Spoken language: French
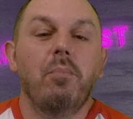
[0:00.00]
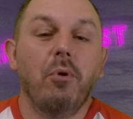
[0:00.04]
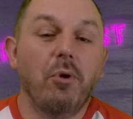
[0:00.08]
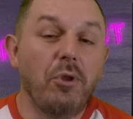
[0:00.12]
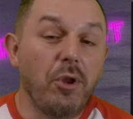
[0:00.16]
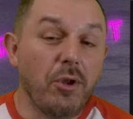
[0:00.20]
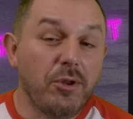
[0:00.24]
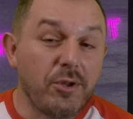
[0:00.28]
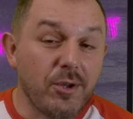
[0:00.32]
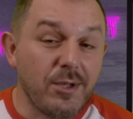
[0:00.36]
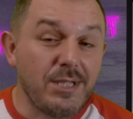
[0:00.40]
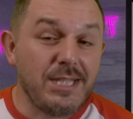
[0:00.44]
Pour
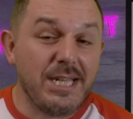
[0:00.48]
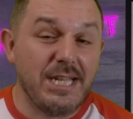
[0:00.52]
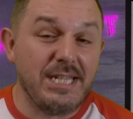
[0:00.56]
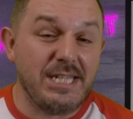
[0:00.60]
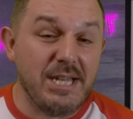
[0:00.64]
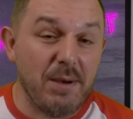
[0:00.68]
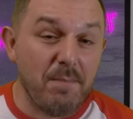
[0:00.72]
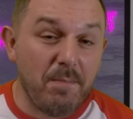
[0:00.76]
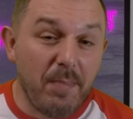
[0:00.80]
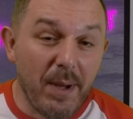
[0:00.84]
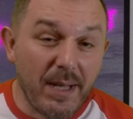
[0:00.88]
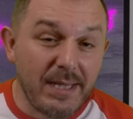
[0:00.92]
notre
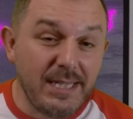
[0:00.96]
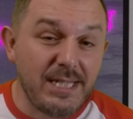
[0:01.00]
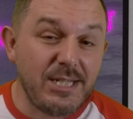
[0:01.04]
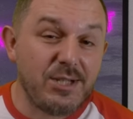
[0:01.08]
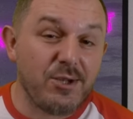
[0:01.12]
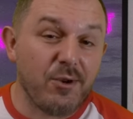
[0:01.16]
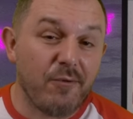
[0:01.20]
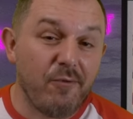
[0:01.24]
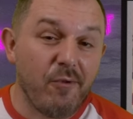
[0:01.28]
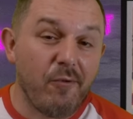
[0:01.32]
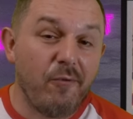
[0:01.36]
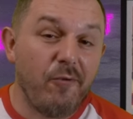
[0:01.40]
septième partie
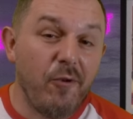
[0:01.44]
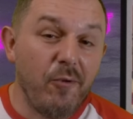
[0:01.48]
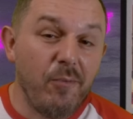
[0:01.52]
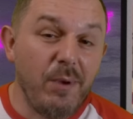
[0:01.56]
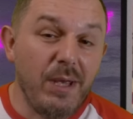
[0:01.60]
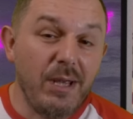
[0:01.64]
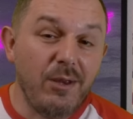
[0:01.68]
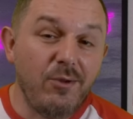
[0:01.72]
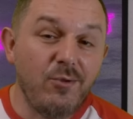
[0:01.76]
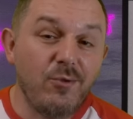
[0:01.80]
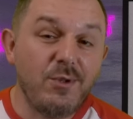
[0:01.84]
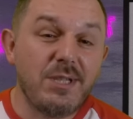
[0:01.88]
sur vos
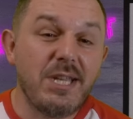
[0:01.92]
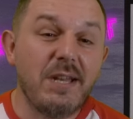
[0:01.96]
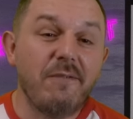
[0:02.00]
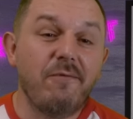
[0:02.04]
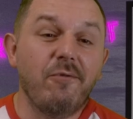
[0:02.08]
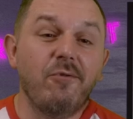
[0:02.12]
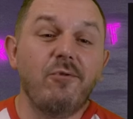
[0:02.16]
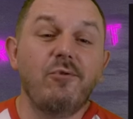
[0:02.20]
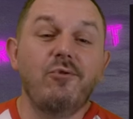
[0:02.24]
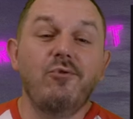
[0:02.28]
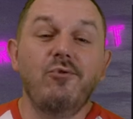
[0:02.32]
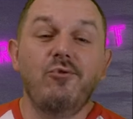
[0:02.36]
phobies, nous
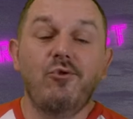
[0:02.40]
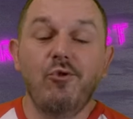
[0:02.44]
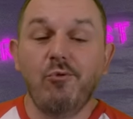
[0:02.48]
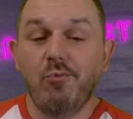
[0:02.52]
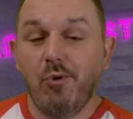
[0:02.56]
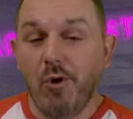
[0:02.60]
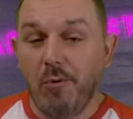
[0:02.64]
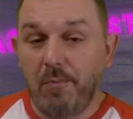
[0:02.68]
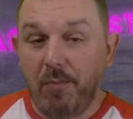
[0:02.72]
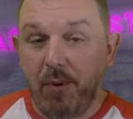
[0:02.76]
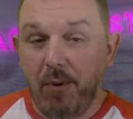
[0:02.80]
avons une double